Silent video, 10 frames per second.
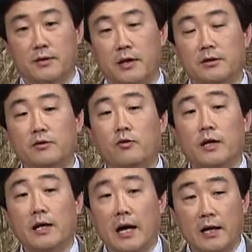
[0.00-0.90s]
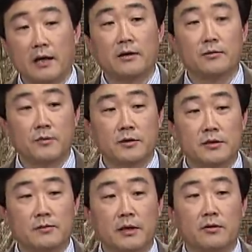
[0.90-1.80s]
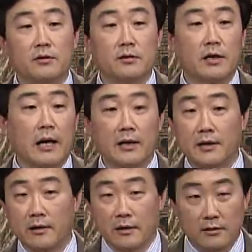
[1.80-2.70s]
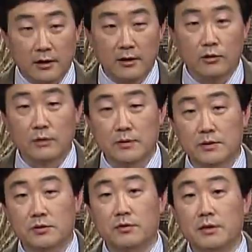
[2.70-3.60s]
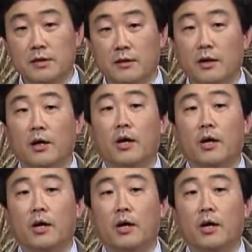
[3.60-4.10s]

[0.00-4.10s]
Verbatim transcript: 애들은 원래 강의 이름이었지만 여기서는 강의 색깔은 하나도 없어지고 이제